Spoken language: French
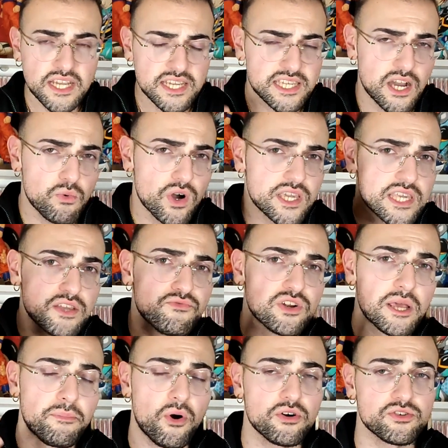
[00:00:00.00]
Kawaki
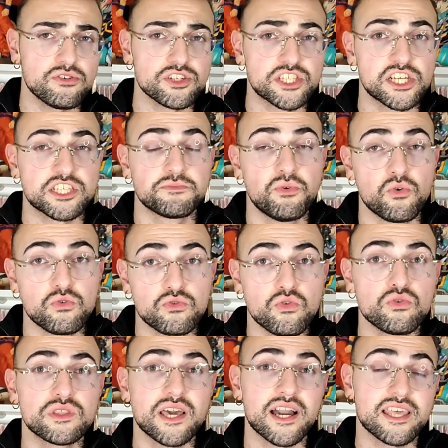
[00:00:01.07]
voulait prendre en chasse
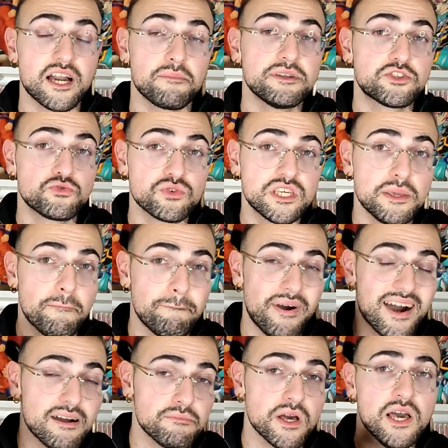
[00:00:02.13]
Boruto, derrière Mitsuki,
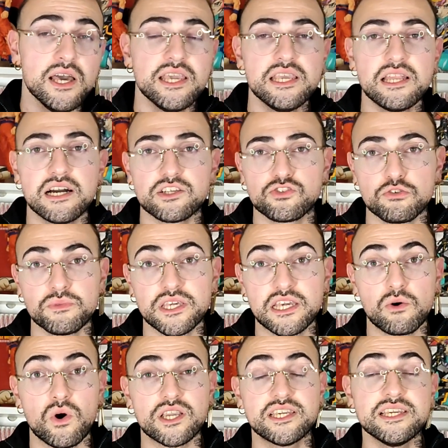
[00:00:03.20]
bam Il a assommé
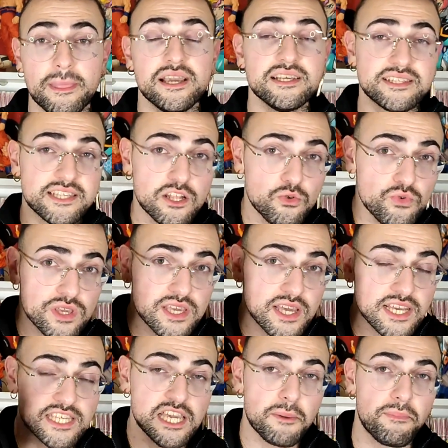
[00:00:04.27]
Kawaki, et c'est lui
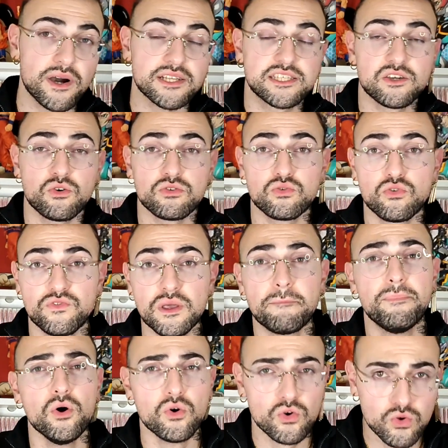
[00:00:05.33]
qui est parti retrouver
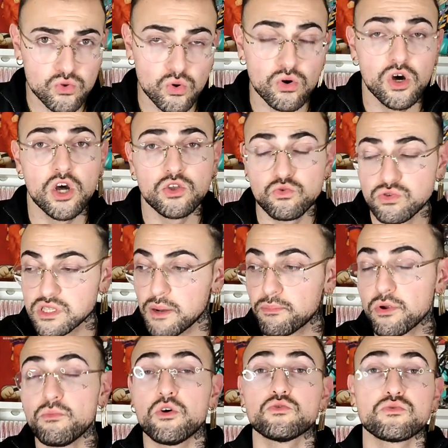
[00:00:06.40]
Boruto, tout
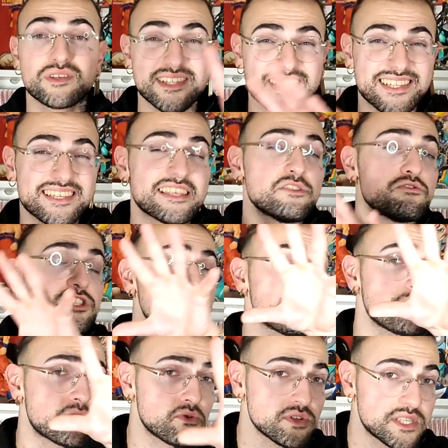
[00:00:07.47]
simplement. Donc ça, c'était dans le
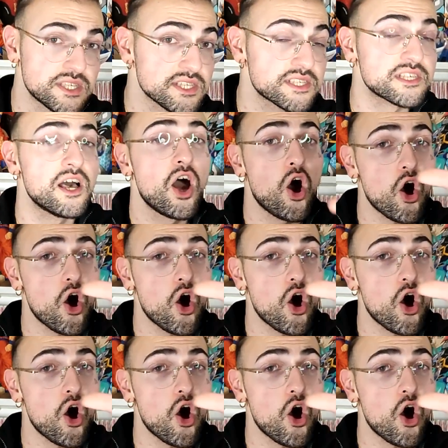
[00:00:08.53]
chapitre 6.